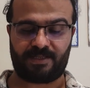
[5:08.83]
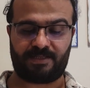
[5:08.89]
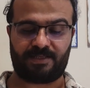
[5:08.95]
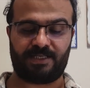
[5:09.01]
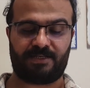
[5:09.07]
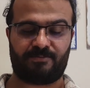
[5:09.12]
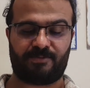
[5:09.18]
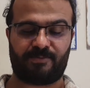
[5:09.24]

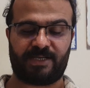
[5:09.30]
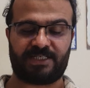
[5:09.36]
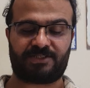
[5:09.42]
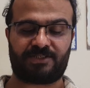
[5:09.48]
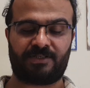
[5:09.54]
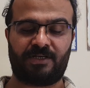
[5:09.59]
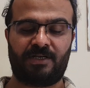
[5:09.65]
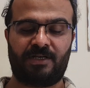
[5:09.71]

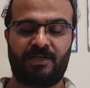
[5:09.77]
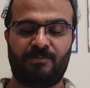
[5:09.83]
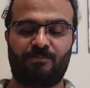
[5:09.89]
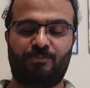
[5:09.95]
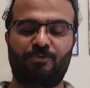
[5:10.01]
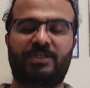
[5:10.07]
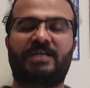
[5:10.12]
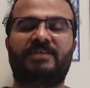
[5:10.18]
25.
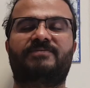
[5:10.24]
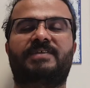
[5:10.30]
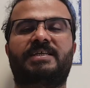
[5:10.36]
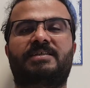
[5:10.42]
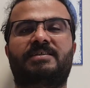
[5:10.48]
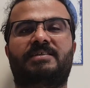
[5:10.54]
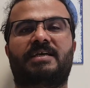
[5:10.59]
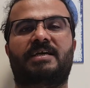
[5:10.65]
Bu
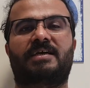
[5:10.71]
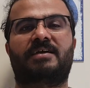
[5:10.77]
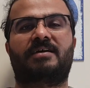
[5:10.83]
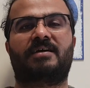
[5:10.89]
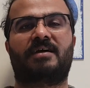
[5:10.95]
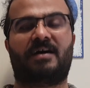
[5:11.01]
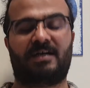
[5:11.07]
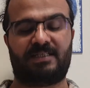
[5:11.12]
defteri
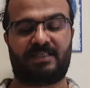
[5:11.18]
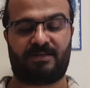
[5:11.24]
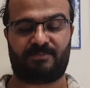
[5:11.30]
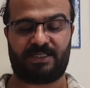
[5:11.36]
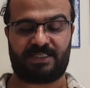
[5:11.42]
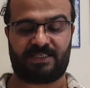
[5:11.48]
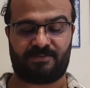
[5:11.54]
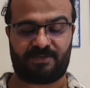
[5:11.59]
de
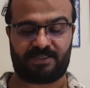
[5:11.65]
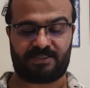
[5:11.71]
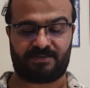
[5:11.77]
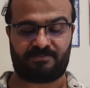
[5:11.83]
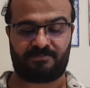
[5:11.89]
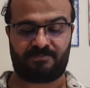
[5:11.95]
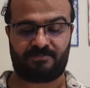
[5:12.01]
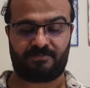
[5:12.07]
adam edemedim.